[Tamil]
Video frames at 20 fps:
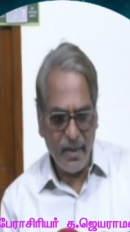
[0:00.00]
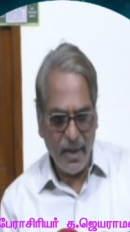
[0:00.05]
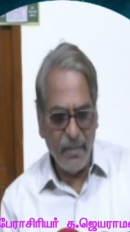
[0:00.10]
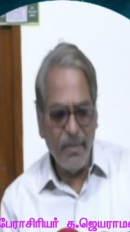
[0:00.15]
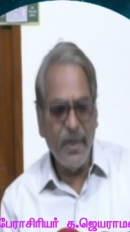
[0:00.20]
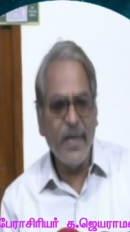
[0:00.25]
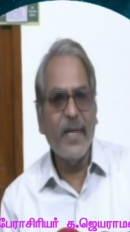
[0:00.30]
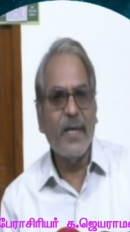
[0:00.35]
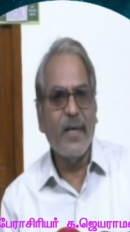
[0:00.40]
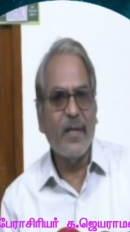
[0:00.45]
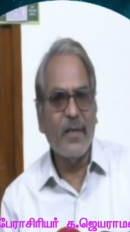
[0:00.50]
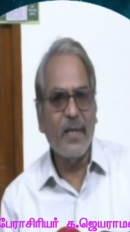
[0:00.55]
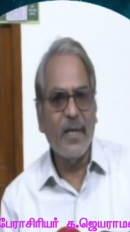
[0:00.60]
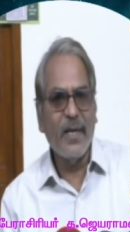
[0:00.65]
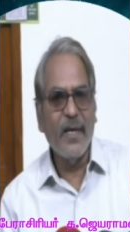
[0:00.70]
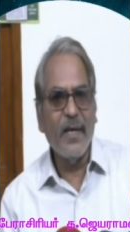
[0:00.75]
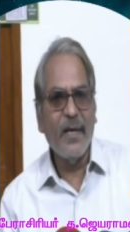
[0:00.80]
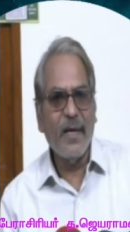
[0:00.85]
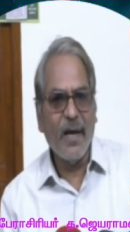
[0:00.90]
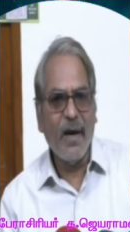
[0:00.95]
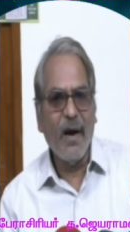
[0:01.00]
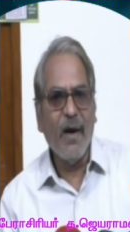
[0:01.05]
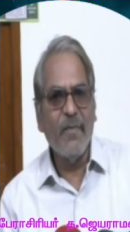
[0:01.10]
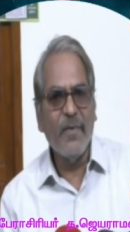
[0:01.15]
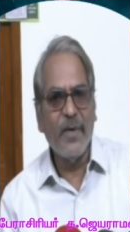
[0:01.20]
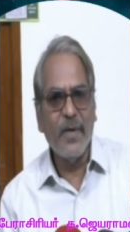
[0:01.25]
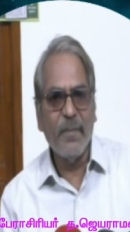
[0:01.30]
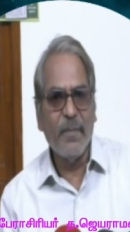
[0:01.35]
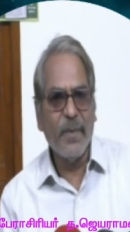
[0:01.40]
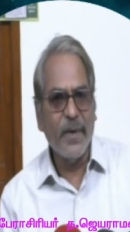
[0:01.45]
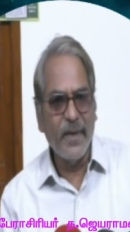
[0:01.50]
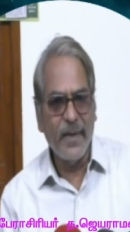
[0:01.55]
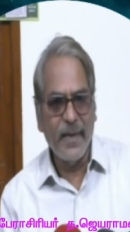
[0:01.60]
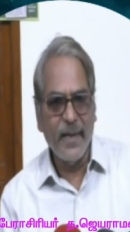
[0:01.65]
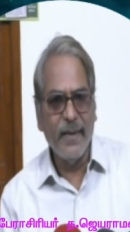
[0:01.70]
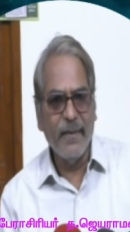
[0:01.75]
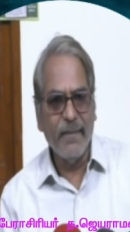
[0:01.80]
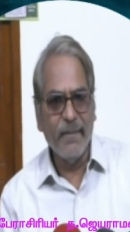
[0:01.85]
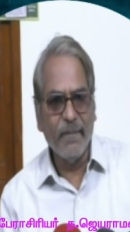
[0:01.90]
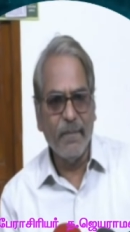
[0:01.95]
தமிழகத்தில் காவிரி
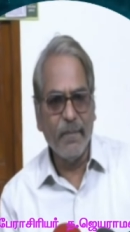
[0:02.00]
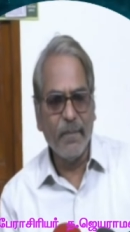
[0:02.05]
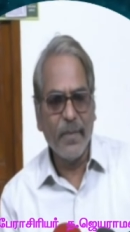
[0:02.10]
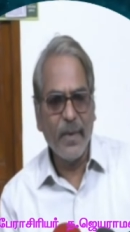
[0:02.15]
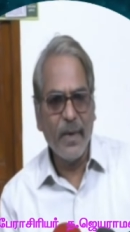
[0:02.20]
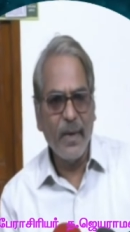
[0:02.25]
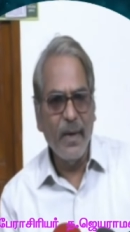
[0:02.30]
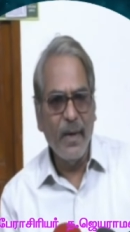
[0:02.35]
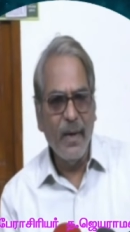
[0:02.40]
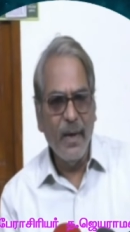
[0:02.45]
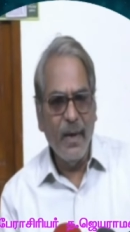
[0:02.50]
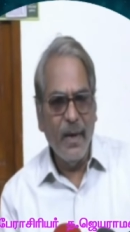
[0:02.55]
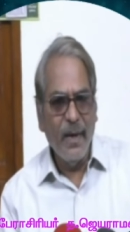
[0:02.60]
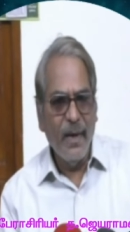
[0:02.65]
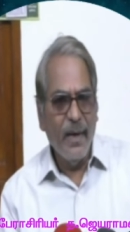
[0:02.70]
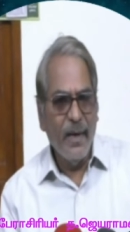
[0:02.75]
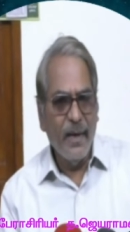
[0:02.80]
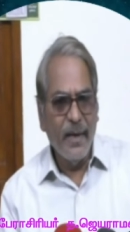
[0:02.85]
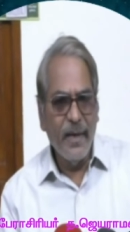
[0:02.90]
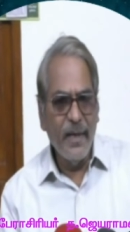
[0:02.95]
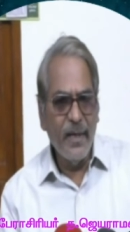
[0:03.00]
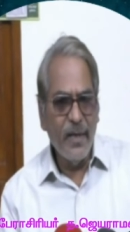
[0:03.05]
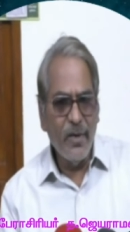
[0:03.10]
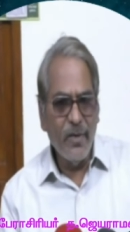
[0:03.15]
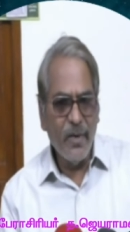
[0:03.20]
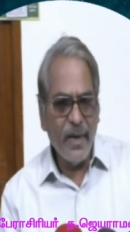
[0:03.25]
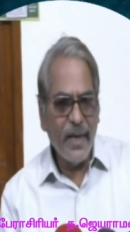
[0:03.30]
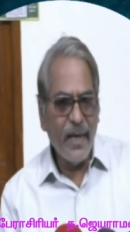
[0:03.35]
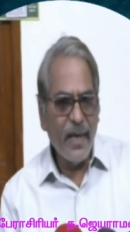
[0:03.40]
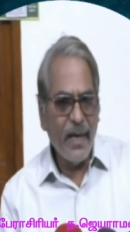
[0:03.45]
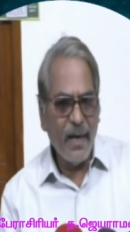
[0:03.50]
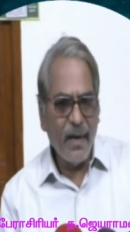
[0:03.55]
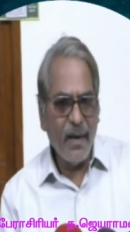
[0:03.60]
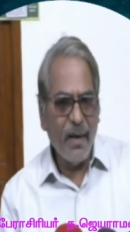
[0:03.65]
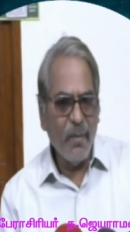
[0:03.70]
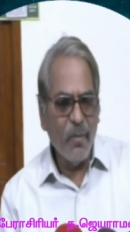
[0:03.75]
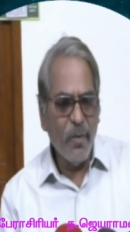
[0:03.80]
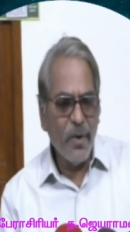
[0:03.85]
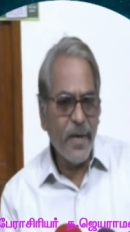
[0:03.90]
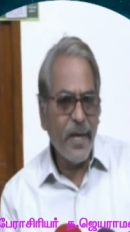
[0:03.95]
படுகை இதனுடைய
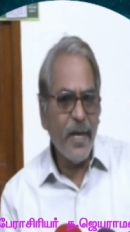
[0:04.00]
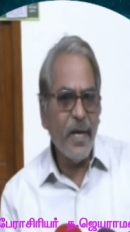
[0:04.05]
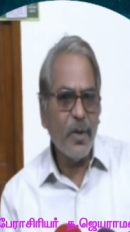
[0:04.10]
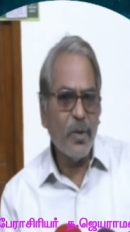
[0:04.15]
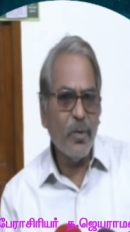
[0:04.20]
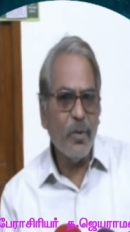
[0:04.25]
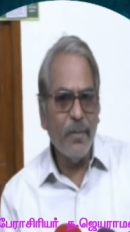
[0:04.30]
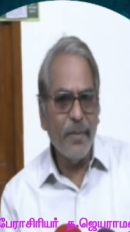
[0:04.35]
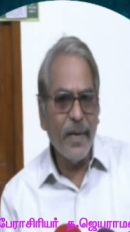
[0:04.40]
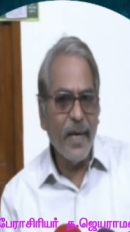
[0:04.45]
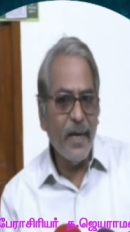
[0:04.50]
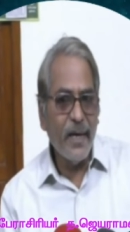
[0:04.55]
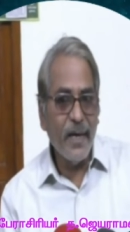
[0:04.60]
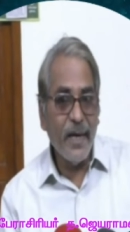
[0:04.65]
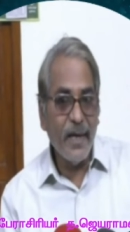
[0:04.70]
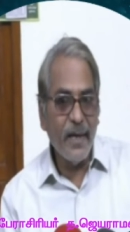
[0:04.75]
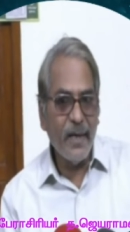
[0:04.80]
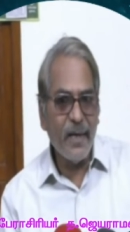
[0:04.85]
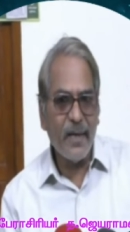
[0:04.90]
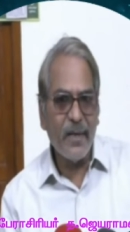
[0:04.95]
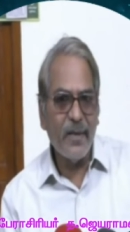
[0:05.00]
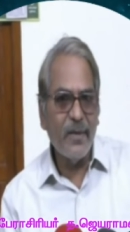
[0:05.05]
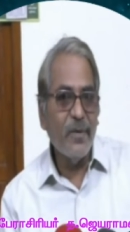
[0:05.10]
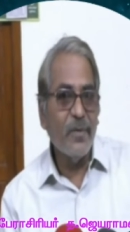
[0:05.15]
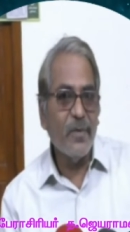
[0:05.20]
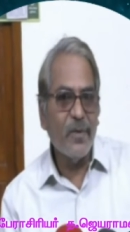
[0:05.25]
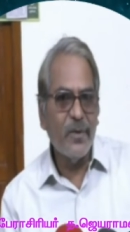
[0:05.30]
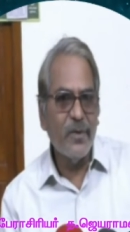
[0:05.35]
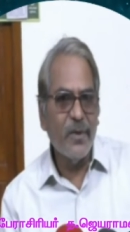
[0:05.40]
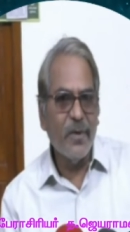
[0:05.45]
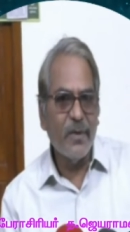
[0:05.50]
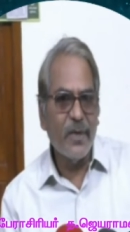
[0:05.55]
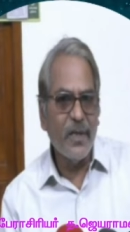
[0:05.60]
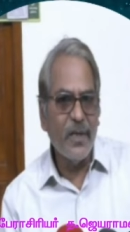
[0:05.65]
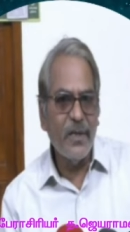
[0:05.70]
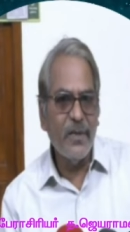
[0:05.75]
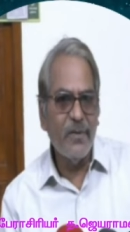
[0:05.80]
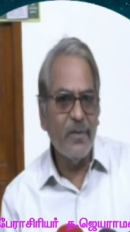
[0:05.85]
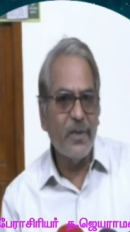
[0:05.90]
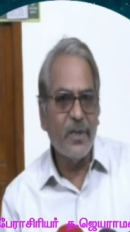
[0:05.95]
முக்கியத்துவம் என்னங்கிறதையும் கொஞ்சம்
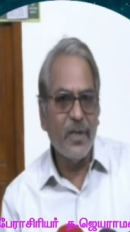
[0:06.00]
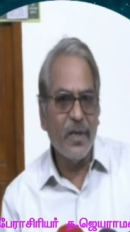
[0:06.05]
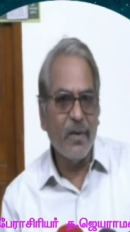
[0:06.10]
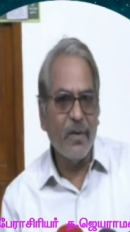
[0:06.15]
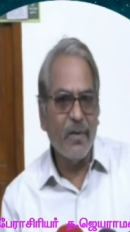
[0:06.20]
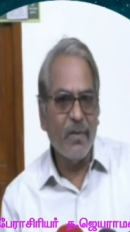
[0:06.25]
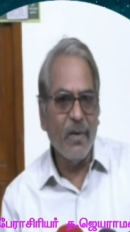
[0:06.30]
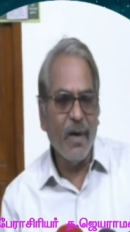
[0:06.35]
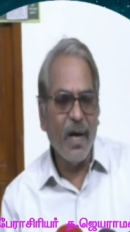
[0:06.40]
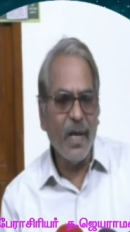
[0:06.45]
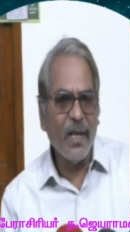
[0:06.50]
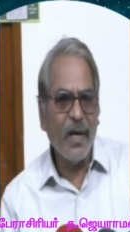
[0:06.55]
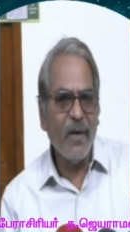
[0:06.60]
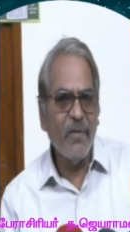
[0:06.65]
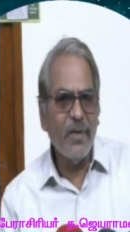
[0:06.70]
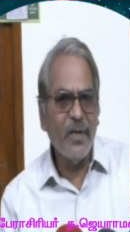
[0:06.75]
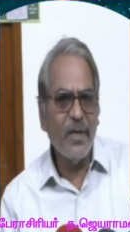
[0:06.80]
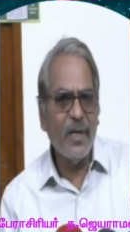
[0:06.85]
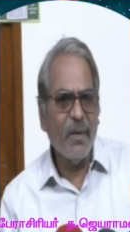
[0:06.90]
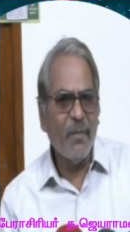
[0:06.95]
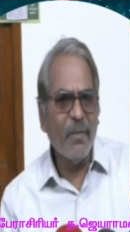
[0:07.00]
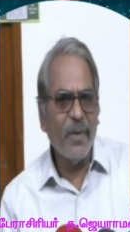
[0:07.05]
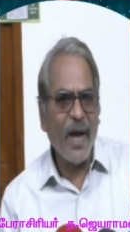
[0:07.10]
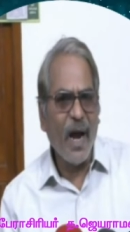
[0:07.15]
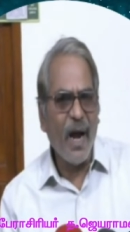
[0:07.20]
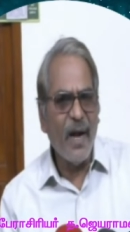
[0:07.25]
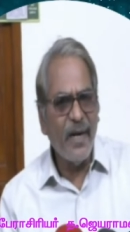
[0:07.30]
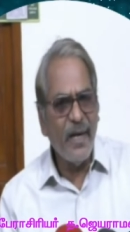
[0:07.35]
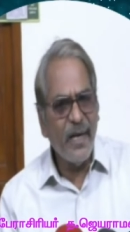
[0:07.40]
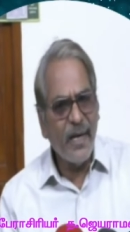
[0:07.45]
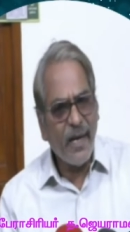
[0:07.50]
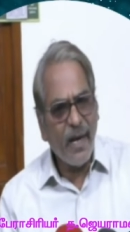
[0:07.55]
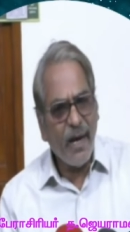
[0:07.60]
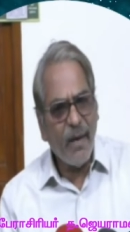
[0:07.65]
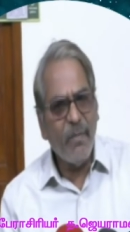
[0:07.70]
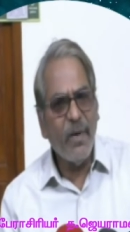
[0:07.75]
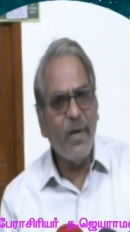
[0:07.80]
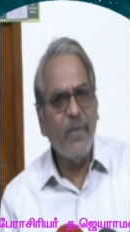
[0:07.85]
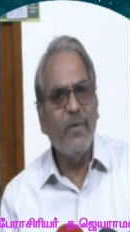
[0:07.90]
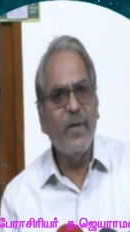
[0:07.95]
தெரிஞ்சு வச்சுக்கணும் அதாவது நம்மை
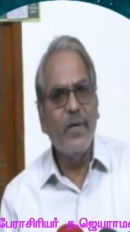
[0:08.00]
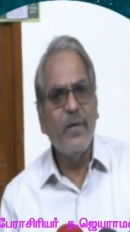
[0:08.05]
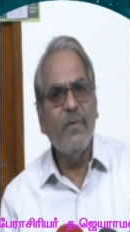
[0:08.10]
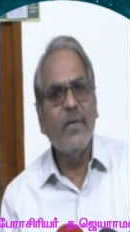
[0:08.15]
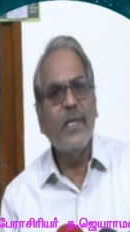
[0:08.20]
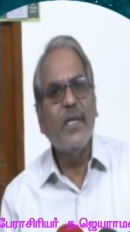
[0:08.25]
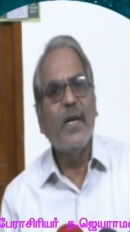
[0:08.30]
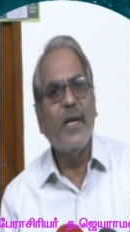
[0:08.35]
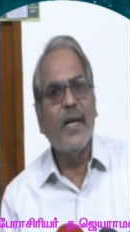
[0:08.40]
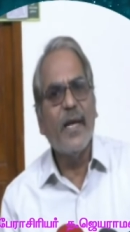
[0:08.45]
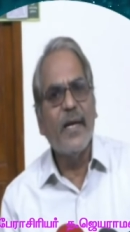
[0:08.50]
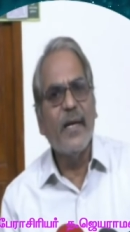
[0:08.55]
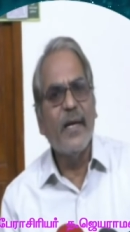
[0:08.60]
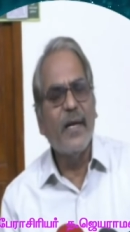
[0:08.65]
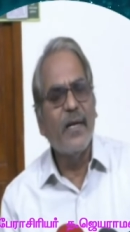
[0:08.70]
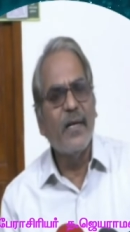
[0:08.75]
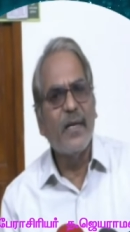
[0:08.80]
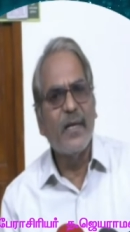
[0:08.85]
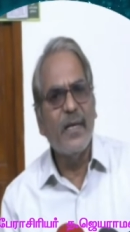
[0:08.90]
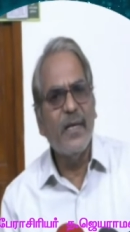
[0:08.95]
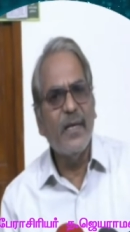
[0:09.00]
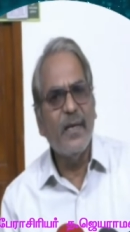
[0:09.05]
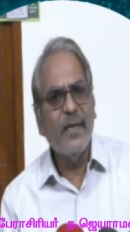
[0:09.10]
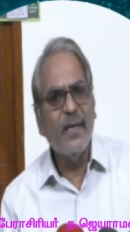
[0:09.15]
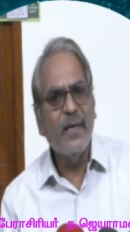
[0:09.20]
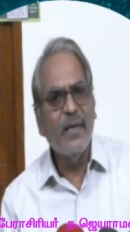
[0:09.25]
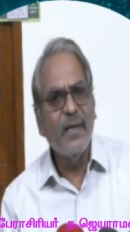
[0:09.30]
அழிக்காமல் விடுவதில்லை என்று